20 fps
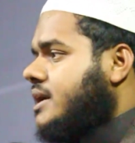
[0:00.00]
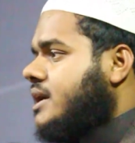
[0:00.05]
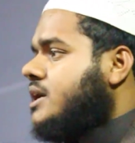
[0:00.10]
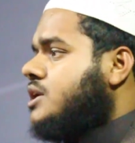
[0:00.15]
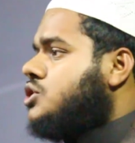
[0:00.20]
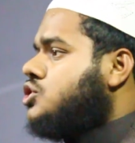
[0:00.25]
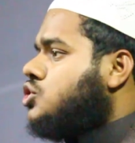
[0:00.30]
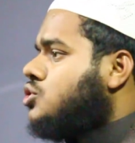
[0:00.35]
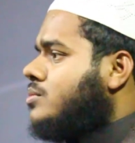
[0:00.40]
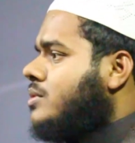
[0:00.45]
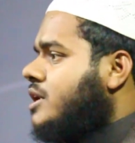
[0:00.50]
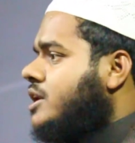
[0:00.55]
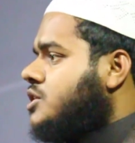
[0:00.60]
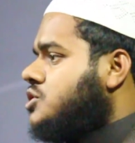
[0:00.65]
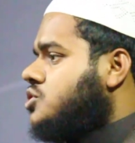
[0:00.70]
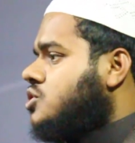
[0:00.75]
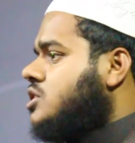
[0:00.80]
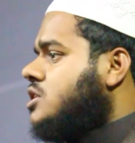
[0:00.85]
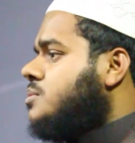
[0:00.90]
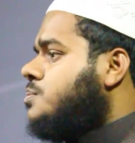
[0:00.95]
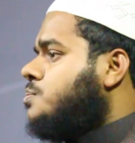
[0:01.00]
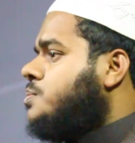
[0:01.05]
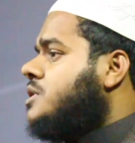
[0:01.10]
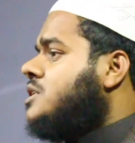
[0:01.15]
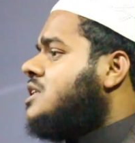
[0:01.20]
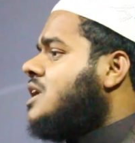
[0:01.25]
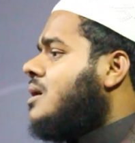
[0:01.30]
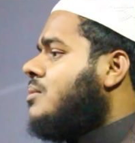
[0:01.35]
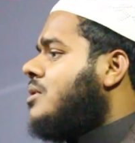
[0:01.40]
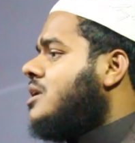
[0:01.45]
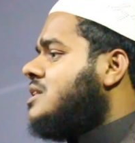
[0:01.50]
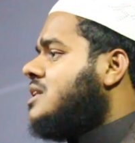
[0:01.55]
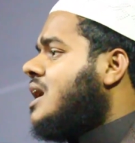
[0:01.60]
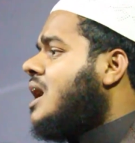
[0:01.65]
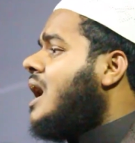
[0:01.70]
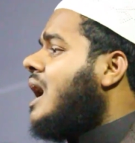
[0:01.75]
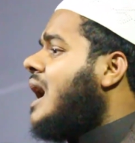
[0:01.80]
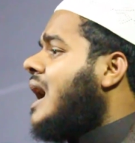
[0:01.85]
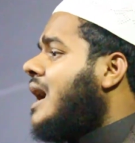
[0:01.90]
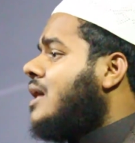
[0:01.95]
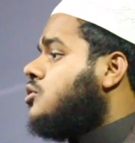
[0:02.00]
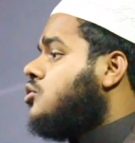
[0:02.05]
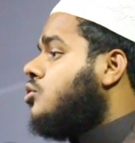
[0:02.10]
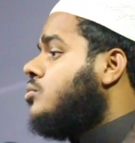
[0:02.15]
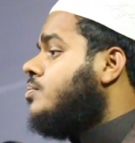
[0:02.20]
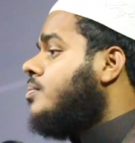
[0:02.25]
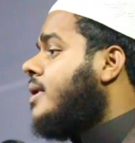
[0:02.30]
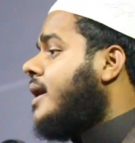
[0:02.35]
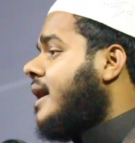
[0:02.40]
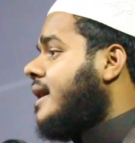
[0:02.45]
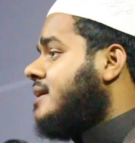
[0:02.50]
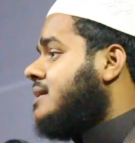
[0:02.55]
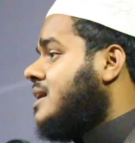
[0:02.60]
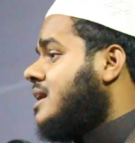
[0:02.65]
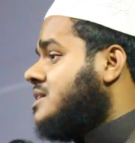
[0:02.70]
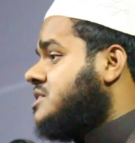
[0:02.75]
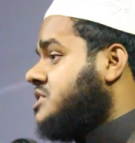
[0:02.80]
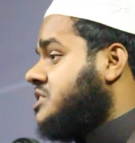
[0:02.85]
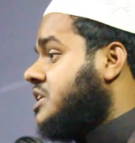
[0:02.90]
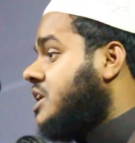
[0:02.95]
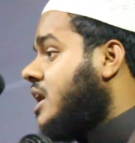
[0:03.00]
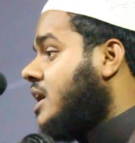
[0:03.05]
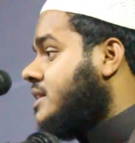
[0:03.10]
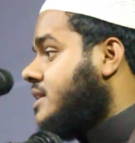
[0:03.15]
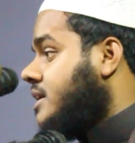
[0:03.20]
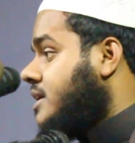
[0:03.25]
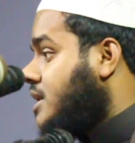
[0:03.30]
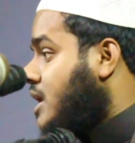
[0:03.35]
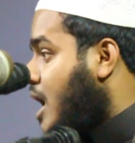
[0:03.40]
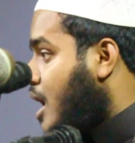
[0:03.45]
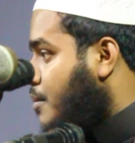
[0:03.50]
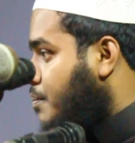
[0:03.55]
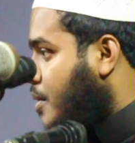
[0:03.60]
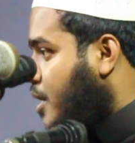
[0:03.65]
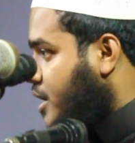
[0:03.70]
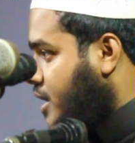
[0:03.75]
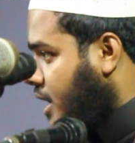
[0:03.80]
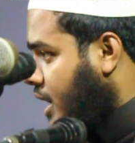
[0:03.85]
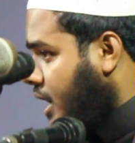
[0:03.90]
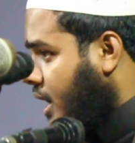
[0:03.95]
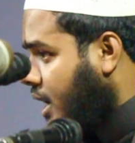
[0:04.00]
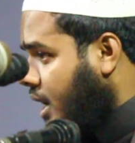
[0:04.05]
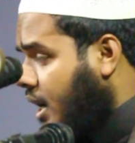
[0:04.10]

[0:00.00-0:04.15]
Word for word: এই সময়ে যদি পিতামাতা আদব কায়দা শিখাতে না পারে